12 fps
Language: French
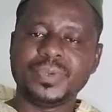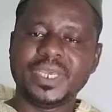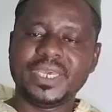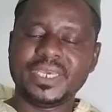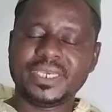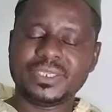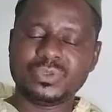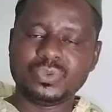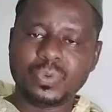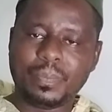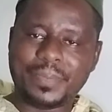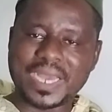euh,
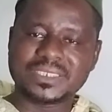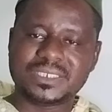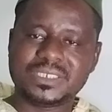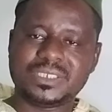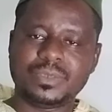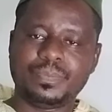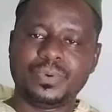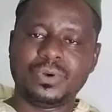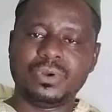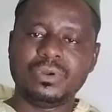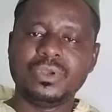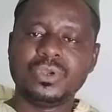nous,
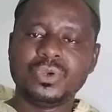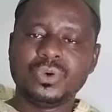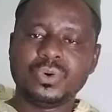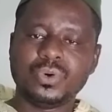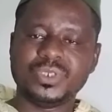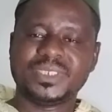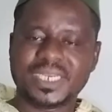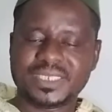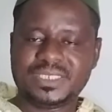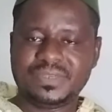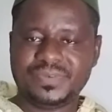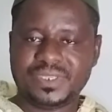participons aux
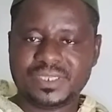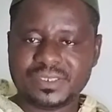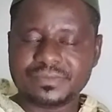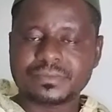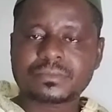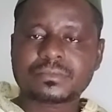activités.